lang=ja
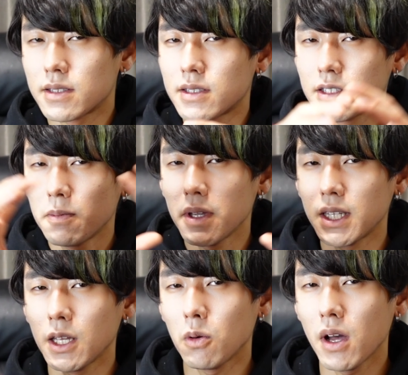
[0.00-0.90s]
全
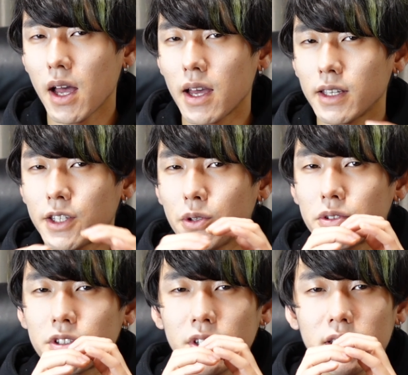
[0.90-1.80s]
ては
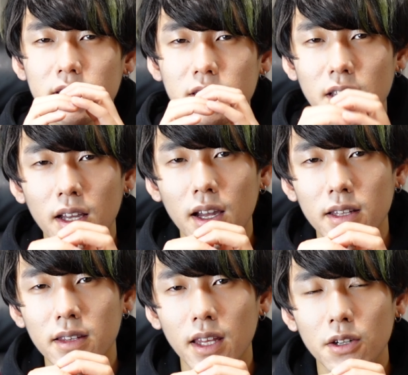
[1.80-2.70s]
一つに繋
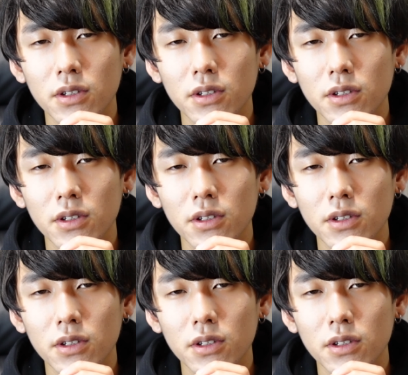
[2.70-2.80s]
がってい